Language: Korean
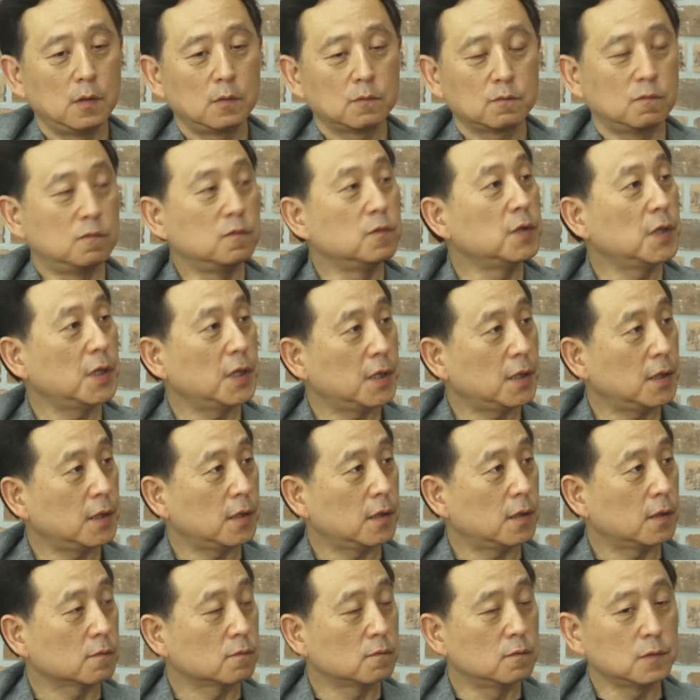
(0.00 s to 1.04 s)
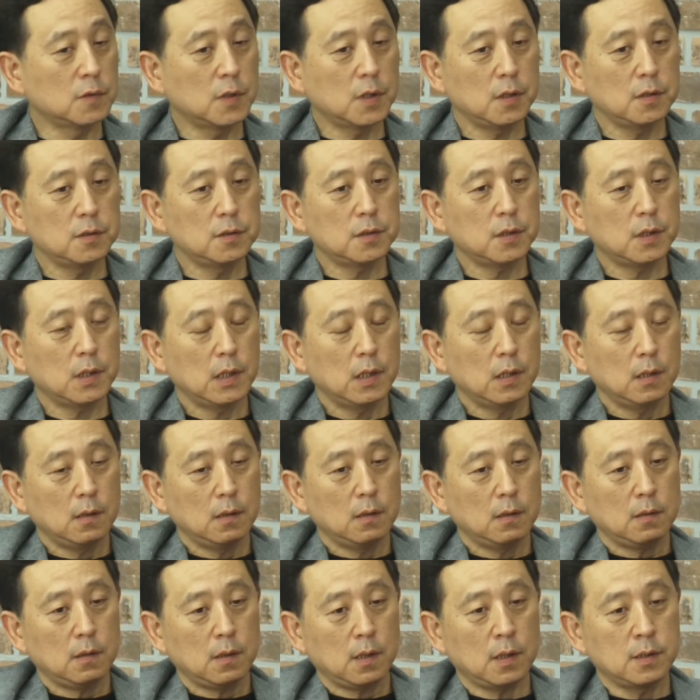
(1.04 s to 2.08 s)
국내에 국내에 이제
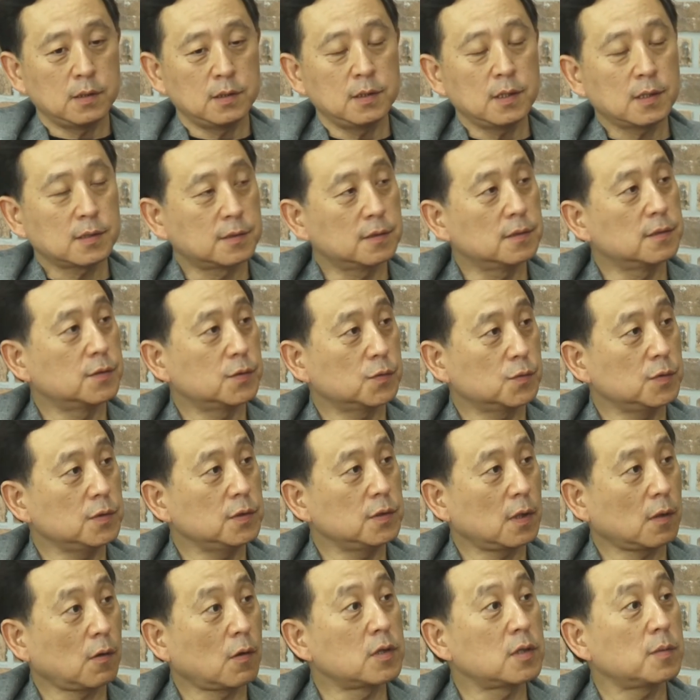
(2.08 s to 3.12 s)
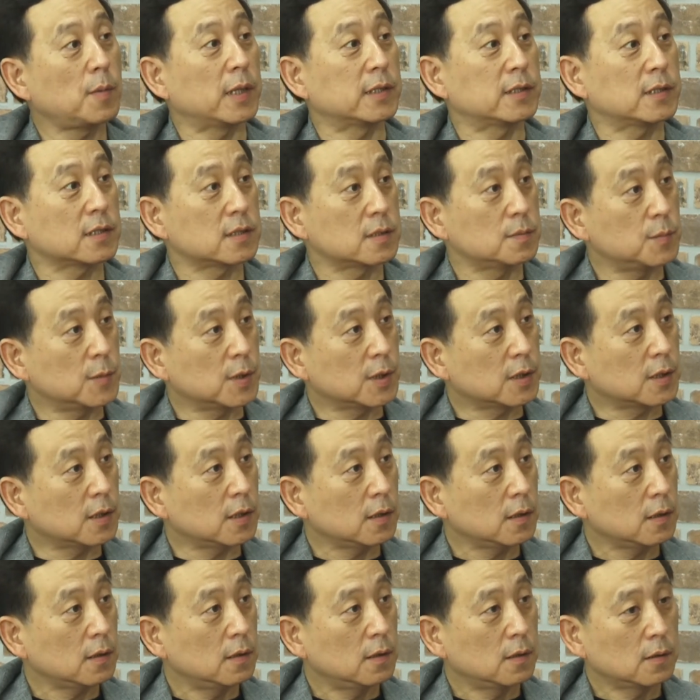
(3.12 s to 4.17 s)
엔진엑스를 쓰고 있는 데가 굉장히 많지 않습니까?
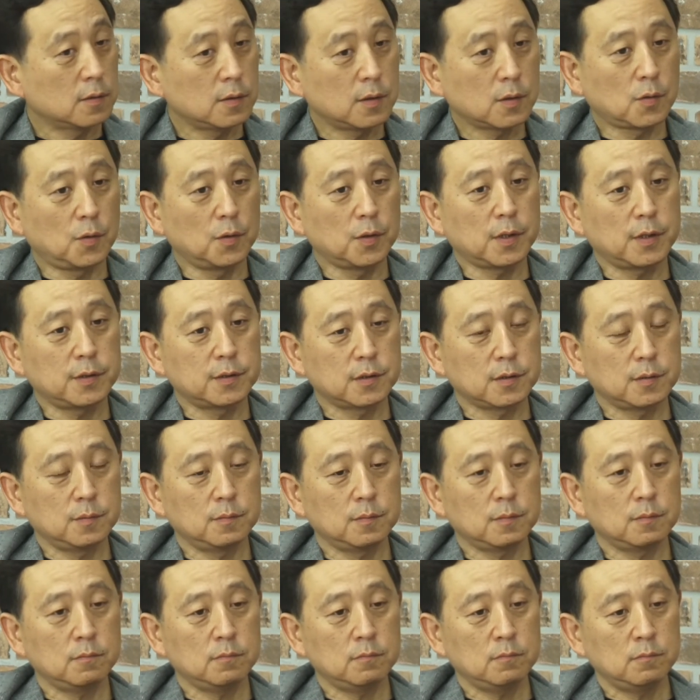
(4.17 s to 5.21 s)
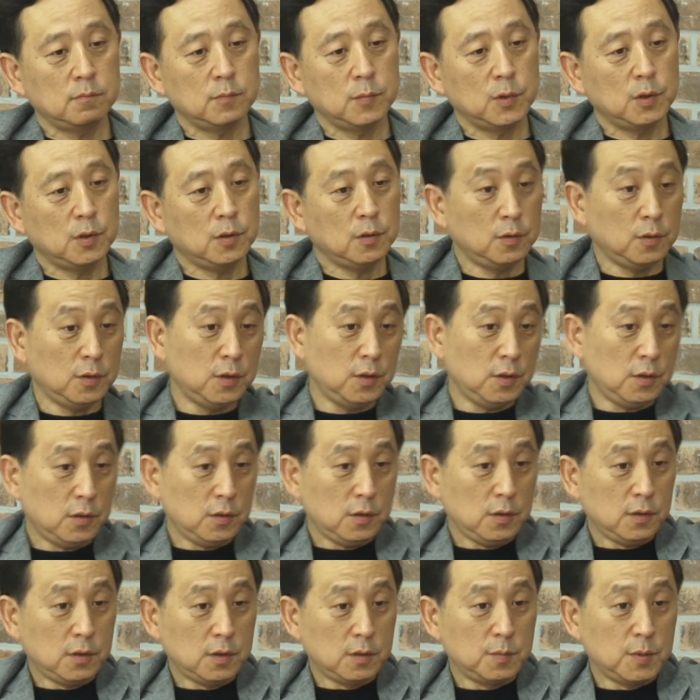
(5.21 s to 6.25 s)
네네. 근데 거기가 지금 이,
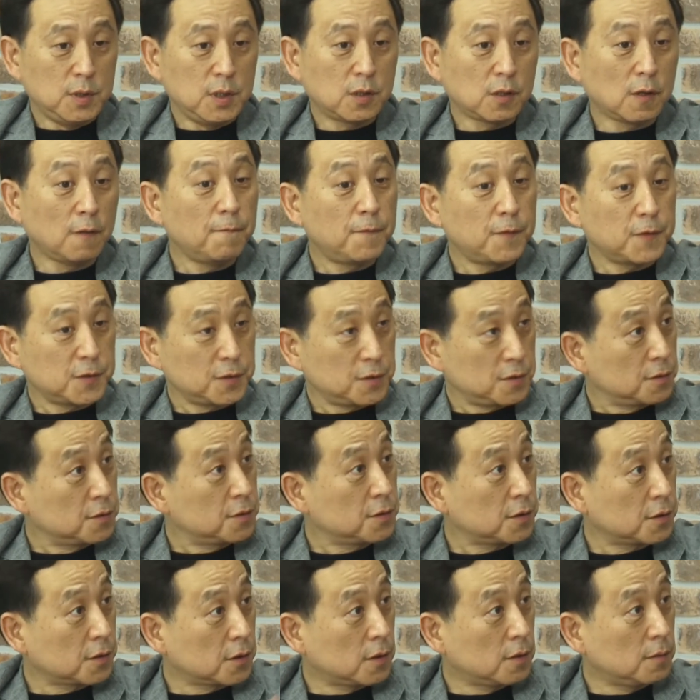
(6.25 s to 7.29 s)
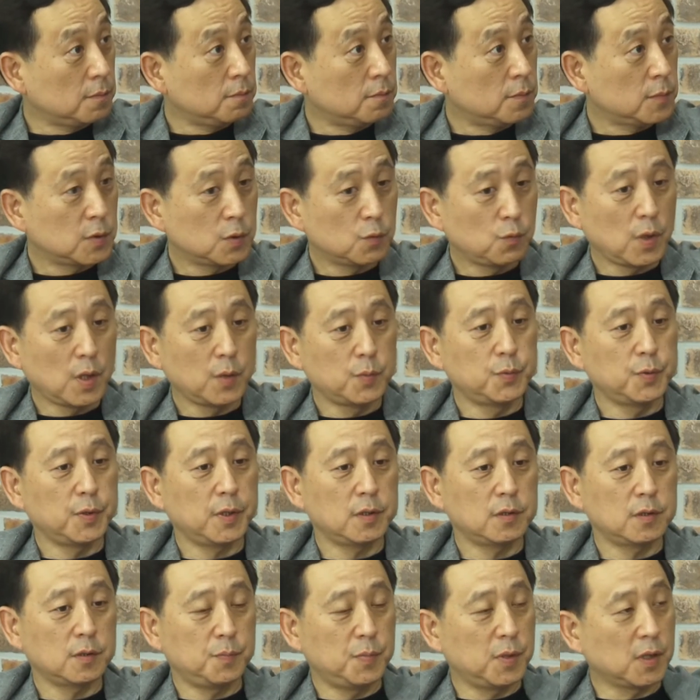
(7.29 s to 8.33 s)
이 지금 이컨피규이션처럼 네. 외부에
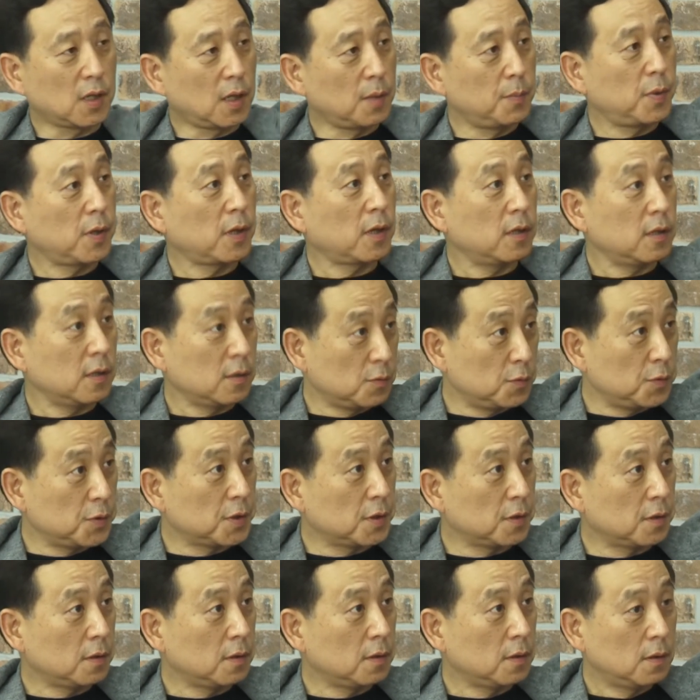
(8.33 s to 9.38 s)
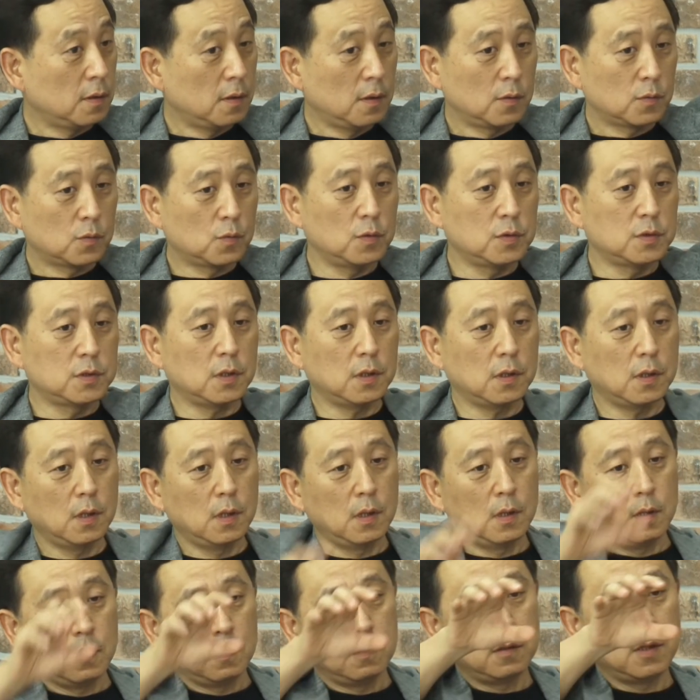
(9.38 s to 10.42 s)
이제 비갈파가 가 있고요. 또 이제
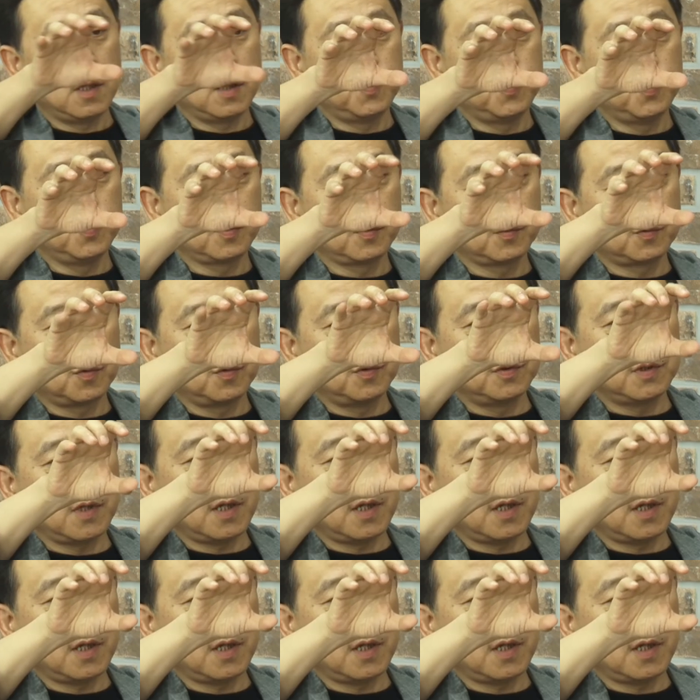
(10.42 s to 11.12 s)
내부 또 이제